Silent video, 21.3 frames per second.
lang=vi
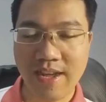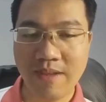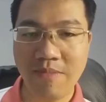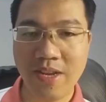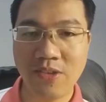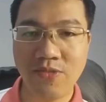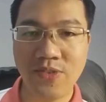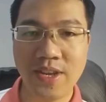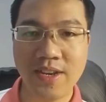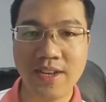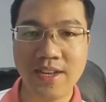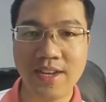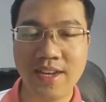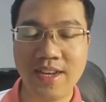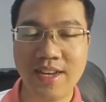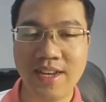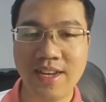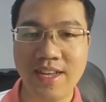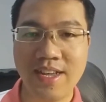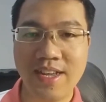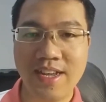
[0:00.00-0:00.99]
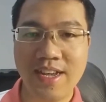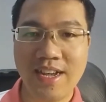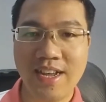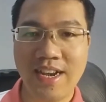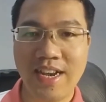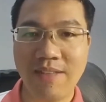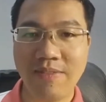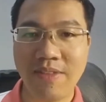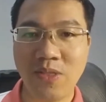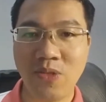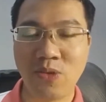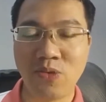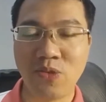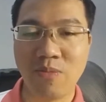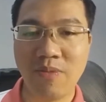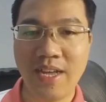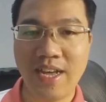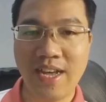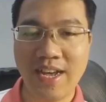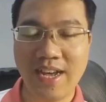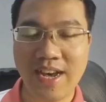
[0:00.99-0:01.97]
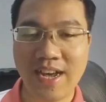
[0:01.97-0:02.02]
Em Linh Nguyễn à, làm theo thủ tục
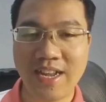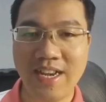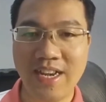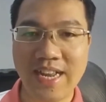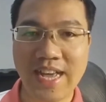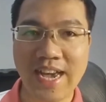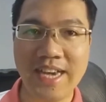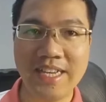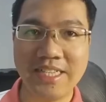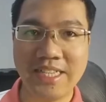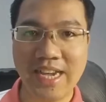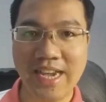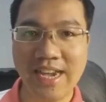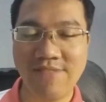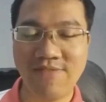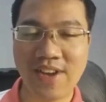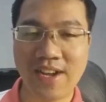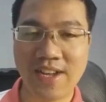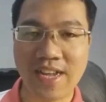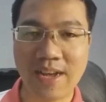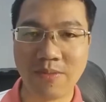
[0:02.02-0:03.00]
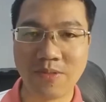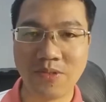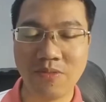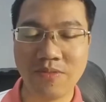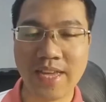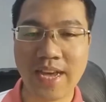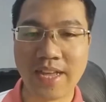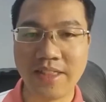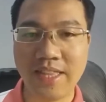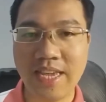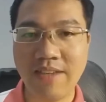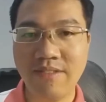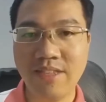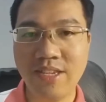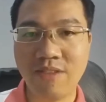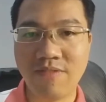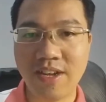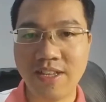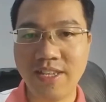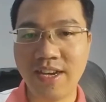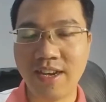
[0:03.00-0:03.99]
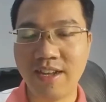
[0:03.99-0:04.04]
là ấn like, share và cảm xúc thả tim
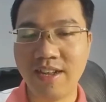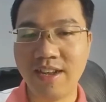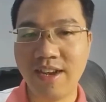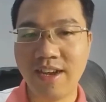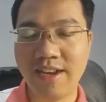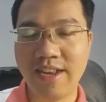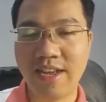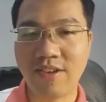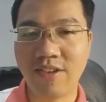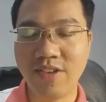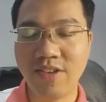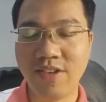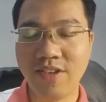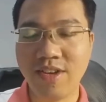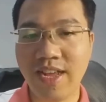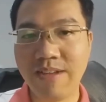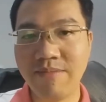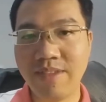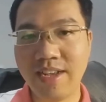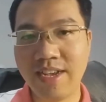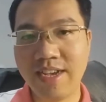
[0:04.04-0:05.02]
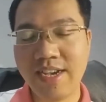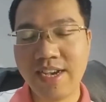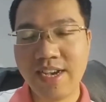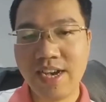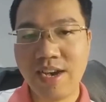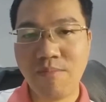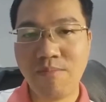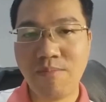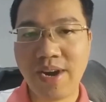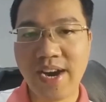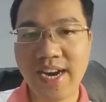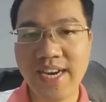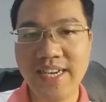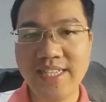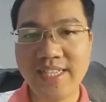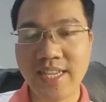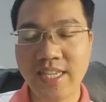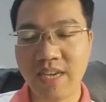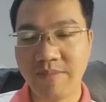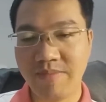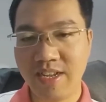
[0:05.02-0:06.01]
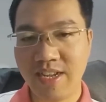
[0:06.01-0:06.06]
nhiều vào nhỉ à, để coi như là em à, mới
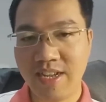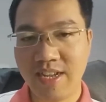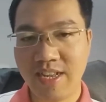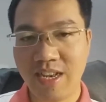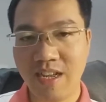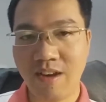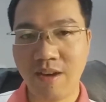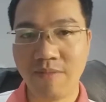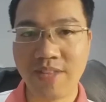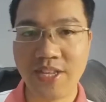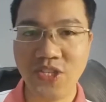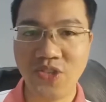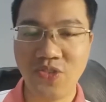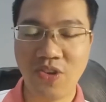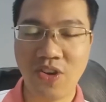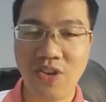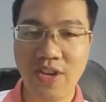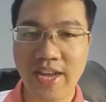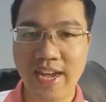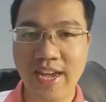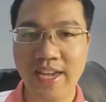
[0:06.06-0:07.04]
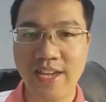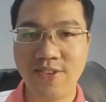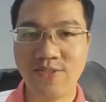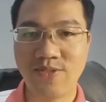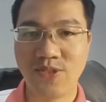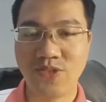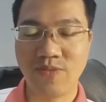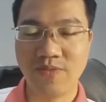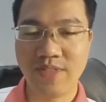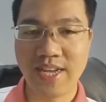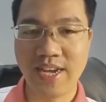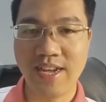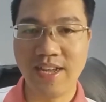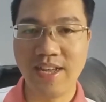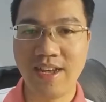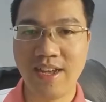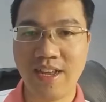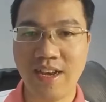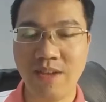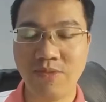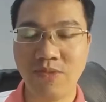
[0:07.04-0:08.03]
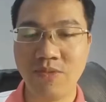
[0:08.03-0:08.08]
gia nhập à, lớp học tiếng Trung online của chúng ta,
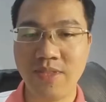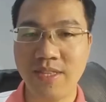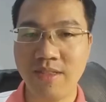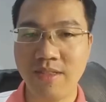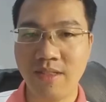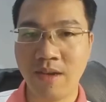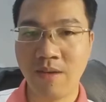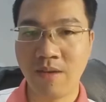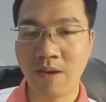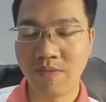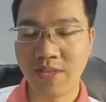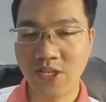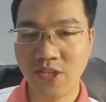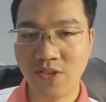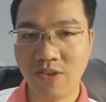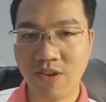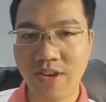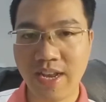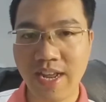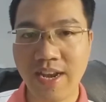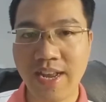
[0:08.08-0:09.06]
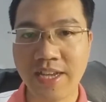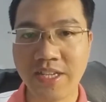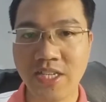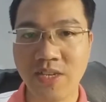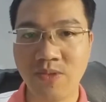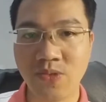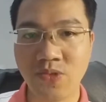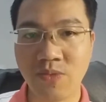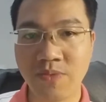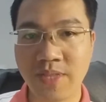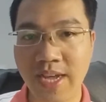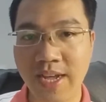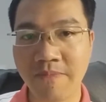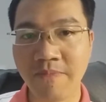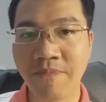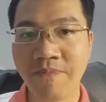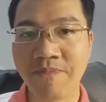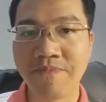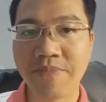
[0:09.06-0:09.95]
lớp chúng, lớp học tiếng Trung online live stream của chúng ta.